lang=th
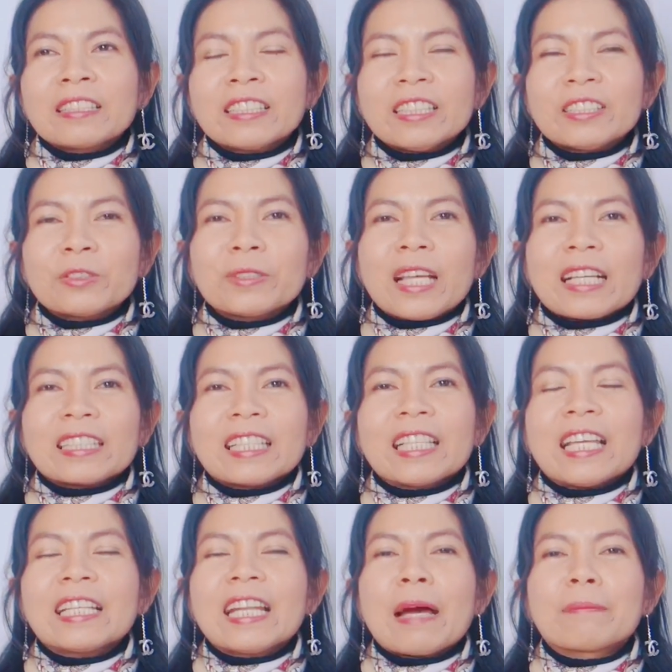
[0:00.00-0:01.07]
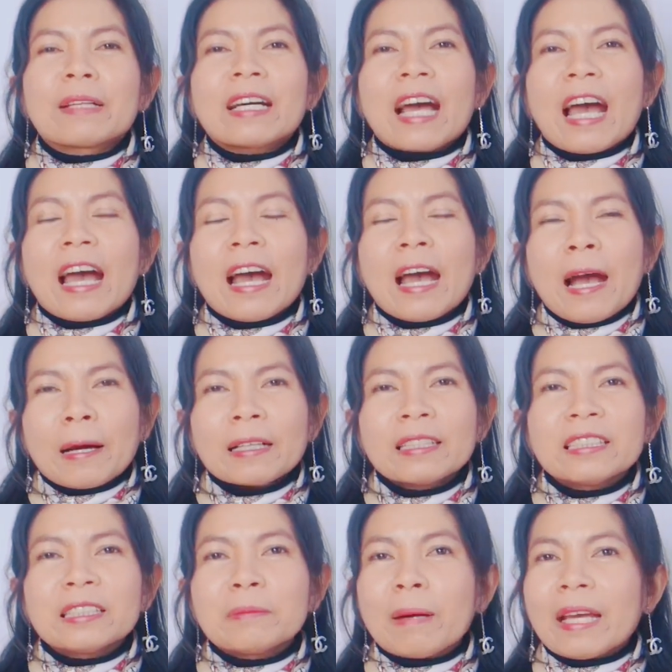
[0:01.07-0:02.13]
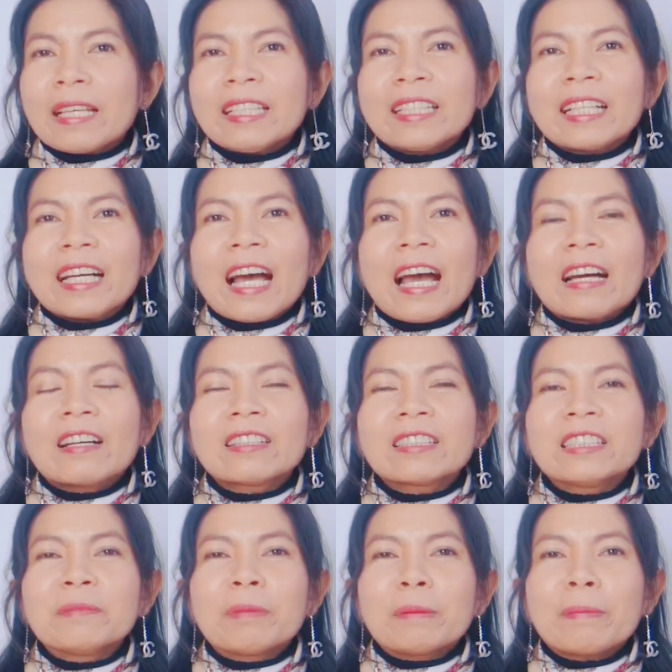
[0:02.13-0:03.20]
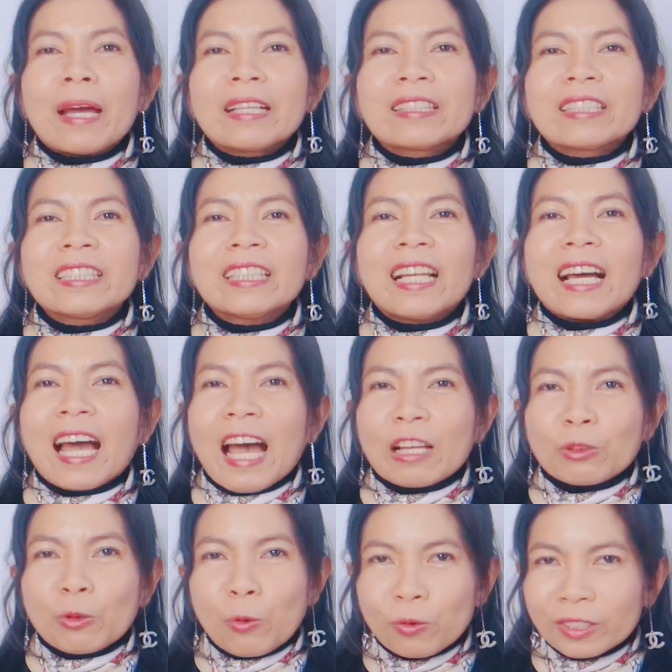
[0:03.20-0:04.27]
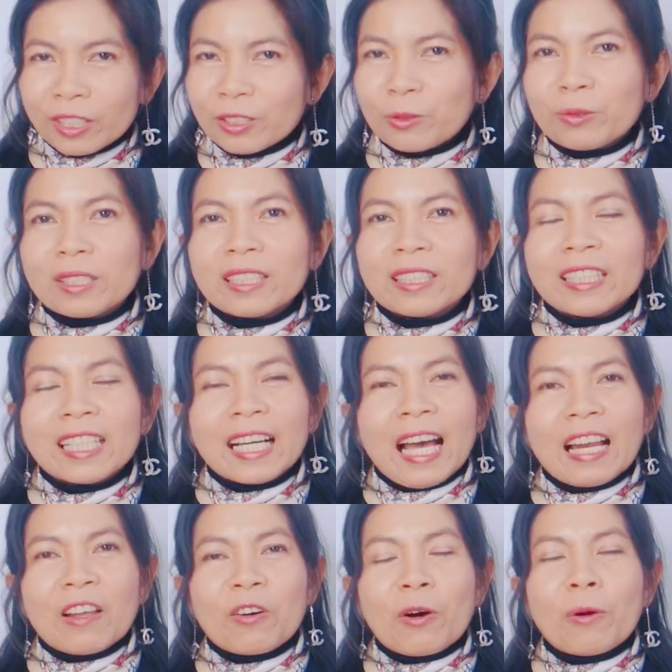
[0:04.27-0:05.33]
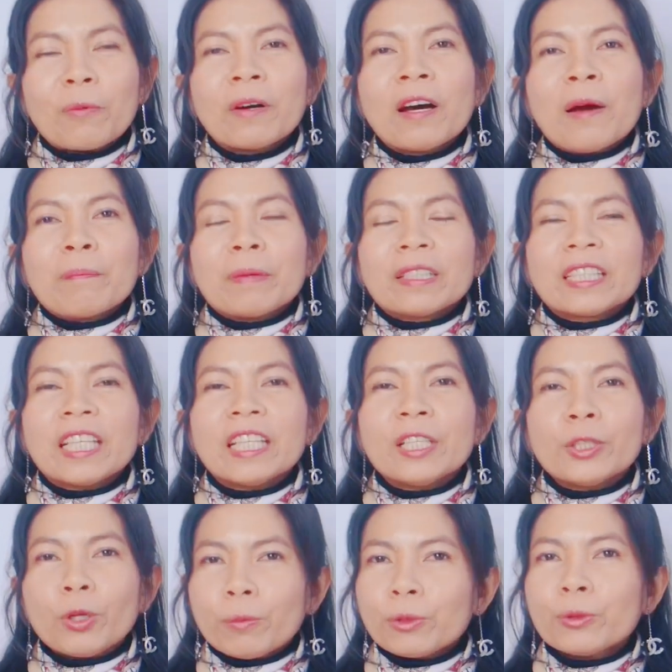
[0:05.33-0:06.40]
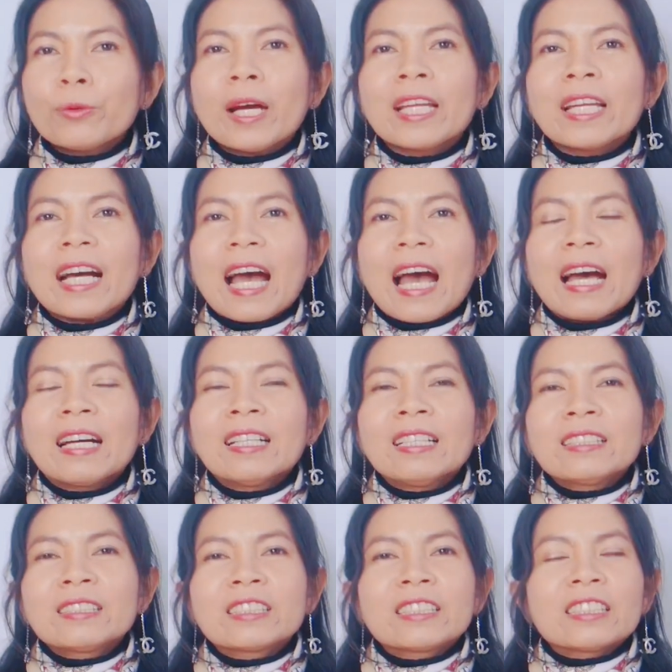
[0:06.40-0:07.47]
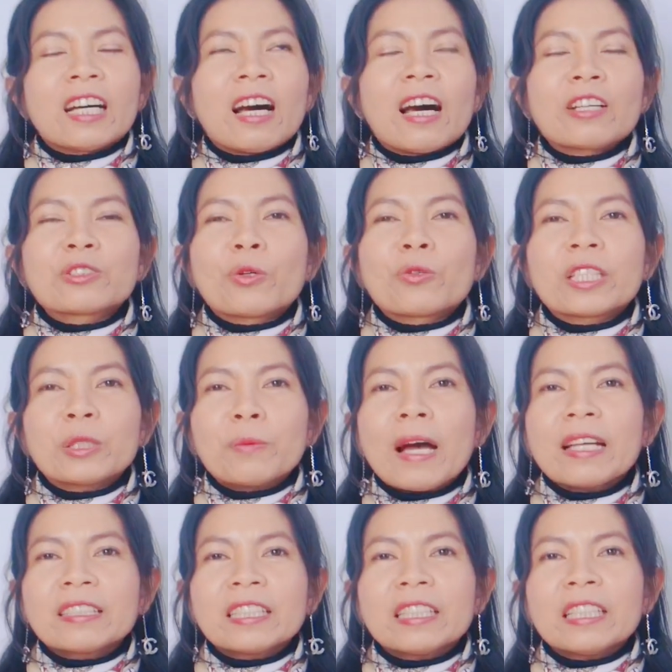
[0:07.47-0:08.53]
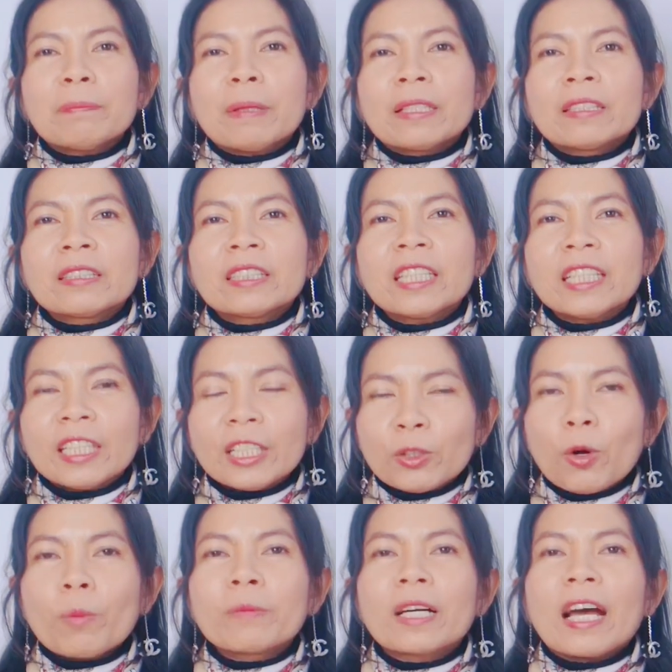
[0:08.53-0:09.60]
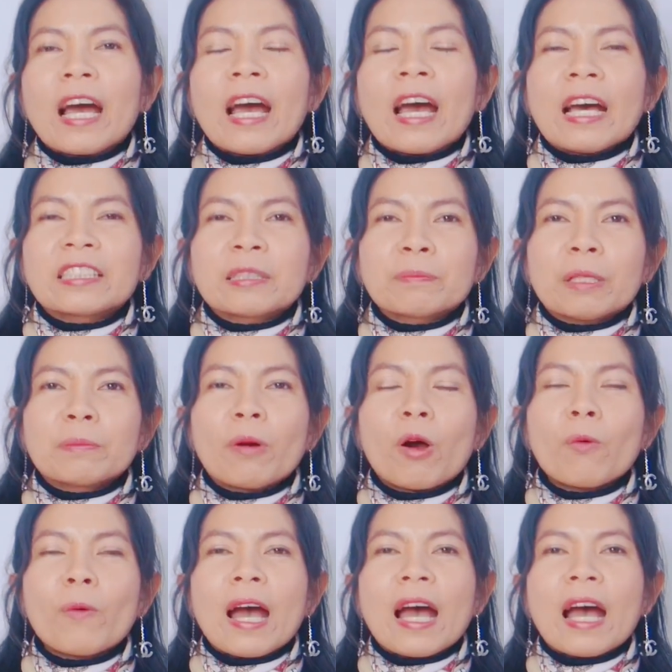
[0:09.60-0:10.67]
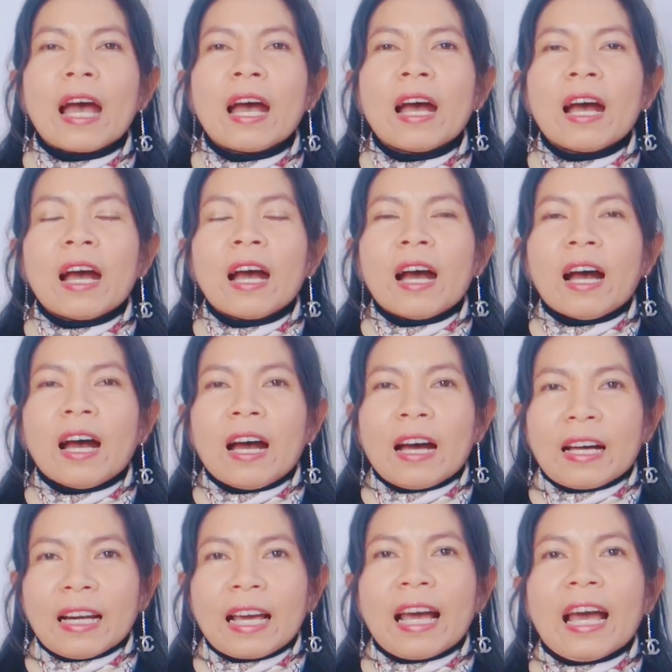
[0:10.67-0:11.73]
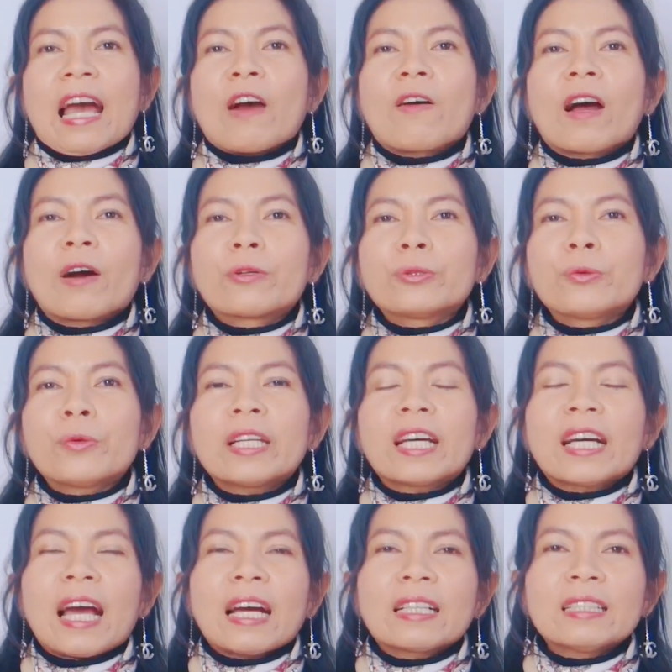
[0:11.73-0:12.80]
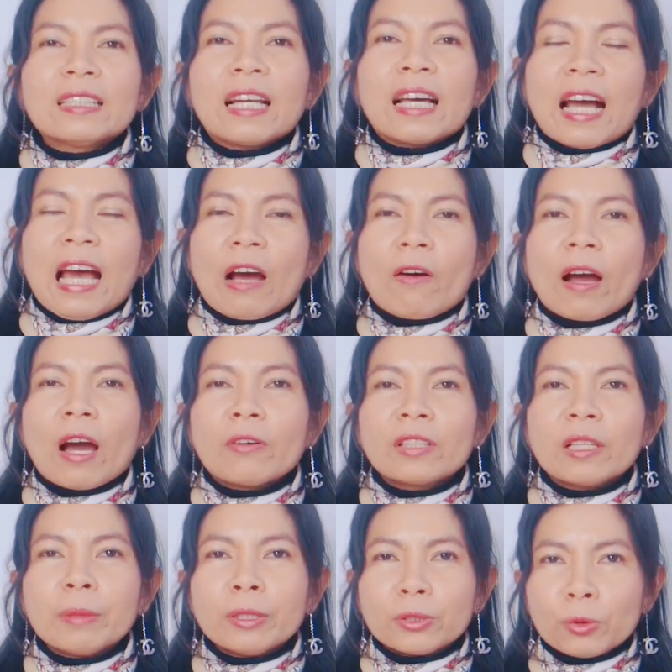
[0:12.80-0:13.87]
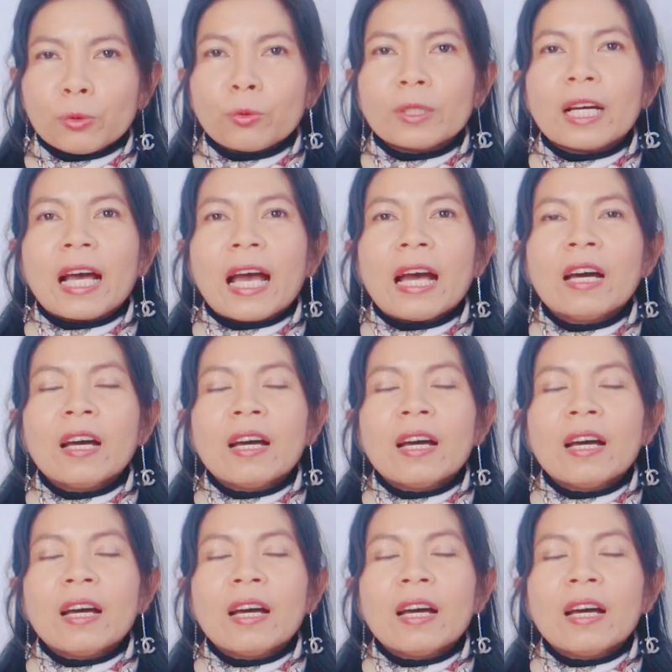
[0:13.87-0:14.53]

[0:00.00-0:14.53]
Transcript: ที่โสอยากจะแนะนำนะคะ คือใบนี้นะคะก็คือเป็นใบที่ราคาถูกที่สุดเลยนะคะ แล้วก็เป็นที่นิยมด้วยนะคะโสคิดว่าที่เป็นที่นิยมนะคะ อาจจะเป็นเพราะว่าราคาของเขาด้วยนะคะ คือราคาของเขาเนี่ยไม่สูงนะคะ